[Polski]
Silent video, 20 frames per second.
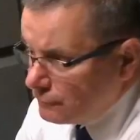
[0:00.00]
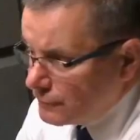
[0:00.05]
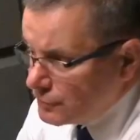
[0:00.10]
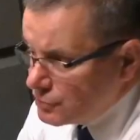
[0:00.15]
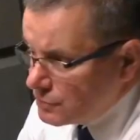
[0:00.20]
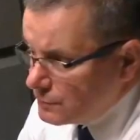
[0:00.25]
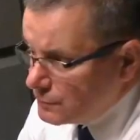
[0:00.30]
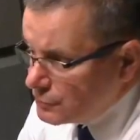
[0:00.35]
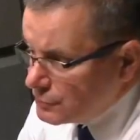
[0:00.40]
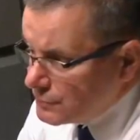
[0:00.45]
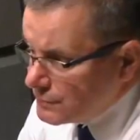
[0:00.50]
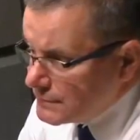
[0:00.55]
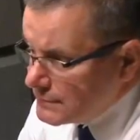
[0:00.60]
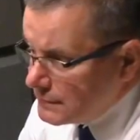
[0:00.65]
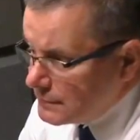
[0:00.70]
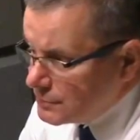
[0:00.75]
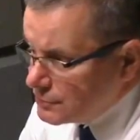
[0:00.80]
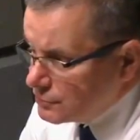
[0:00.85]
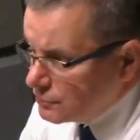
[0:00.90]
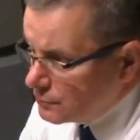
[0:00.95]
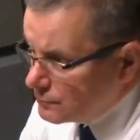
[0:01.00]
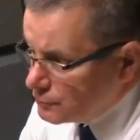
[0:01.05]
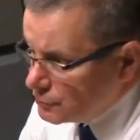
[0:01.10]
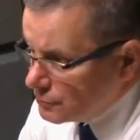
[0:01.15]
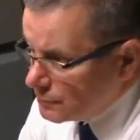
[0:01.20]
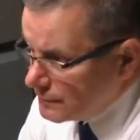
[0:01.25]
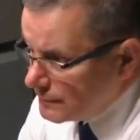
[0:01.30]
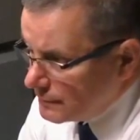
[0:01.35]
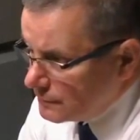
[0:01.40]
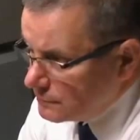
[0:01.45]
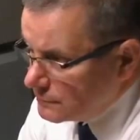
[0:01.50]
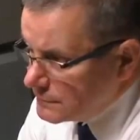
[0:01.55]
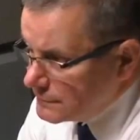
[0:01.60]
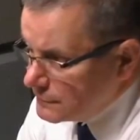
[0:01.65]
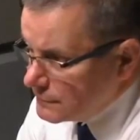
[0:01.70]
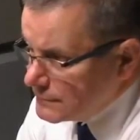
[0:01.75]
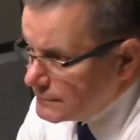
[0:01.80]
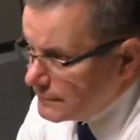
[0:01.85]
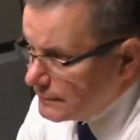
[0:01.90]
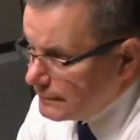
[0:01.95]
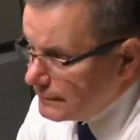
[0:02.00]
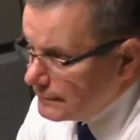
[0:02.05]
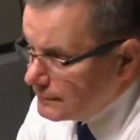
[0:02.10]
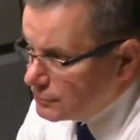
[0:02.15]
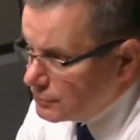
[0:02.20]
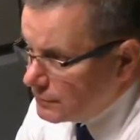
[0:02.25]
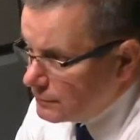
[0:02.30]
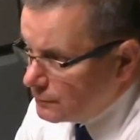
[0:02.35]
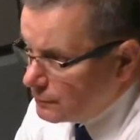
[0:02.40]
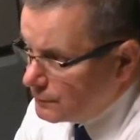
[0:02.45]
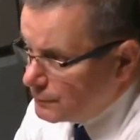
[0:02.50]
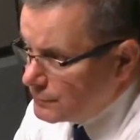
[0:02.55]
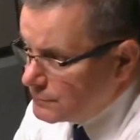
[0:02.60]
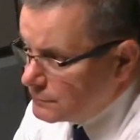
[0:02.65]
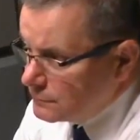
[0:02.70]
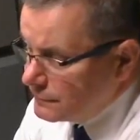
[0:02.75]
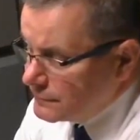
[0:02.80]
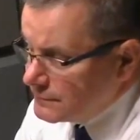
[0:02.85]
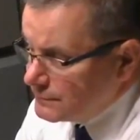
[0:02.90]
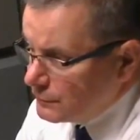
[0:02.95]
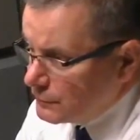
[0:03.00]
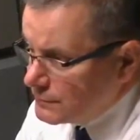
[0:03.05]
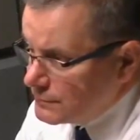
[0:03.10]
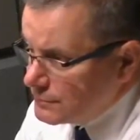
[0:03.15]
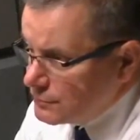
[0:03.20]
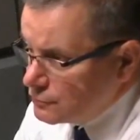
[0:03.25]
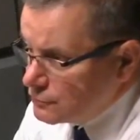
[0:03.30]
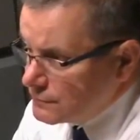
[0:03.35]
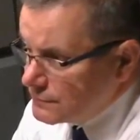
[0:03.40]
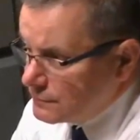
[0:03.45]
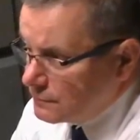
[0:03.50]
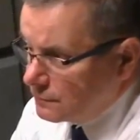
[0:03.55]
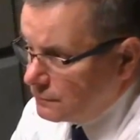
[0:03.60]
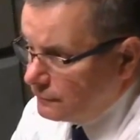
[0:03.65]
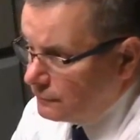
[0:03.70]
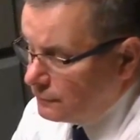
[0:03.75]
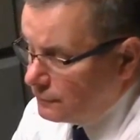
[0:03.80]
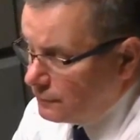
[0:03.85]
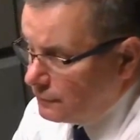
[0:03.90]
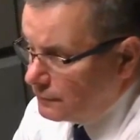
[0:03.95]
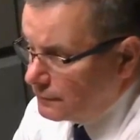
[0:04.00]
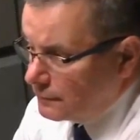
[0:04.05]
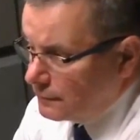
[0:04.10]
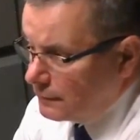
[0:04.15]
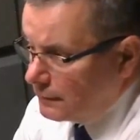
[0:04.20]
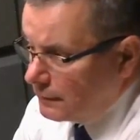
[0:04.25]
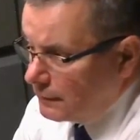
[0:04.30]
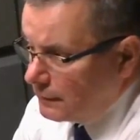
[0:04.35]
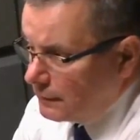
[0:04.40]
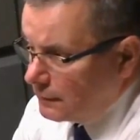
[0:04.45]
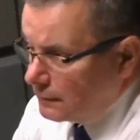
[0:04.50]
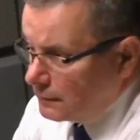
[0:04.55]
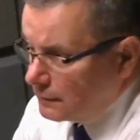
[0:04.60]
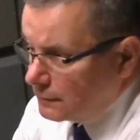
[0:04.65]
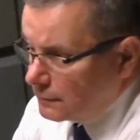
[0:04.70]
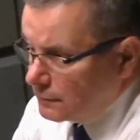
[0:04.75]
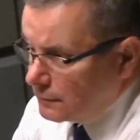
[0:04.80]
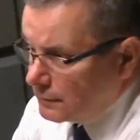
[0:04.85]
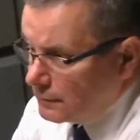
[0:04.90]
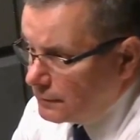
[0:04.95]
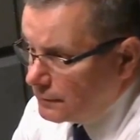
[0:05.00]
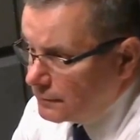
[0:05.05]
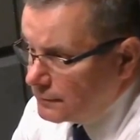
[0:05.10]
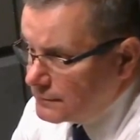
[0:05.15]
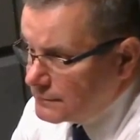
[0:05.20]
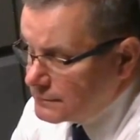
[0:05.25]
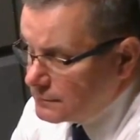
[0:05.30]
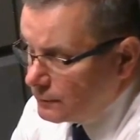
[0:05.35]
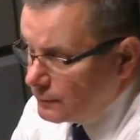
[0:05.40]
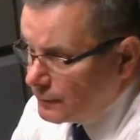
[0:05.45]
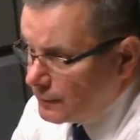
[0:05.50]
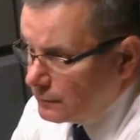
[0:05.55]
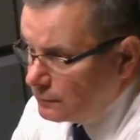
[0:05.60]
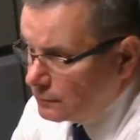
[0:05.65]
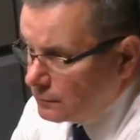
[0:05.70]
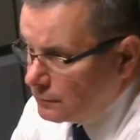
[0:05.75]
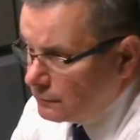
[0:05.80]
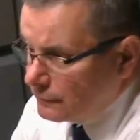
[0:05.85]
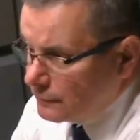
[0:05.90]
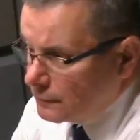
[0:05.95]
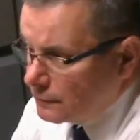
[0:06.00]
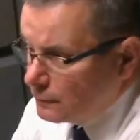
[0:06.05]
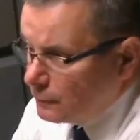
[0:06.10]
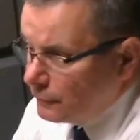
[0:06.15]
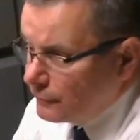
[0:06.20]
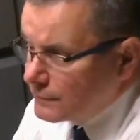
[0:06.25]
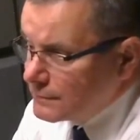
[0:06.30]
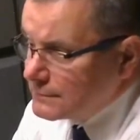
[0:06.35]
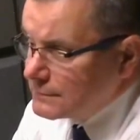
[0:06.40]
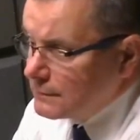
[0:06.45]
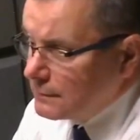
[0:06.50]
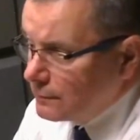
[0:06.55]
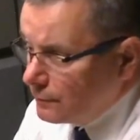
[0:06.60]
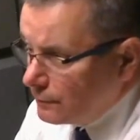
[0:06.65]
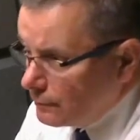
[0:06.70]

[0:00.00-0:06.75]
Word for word: uważam, że niezależnie od przyjętego rozwiązania trzeba po prostu wzmocnić ustrojową rolę regionalnych izb obrachunkowych. Mówię, z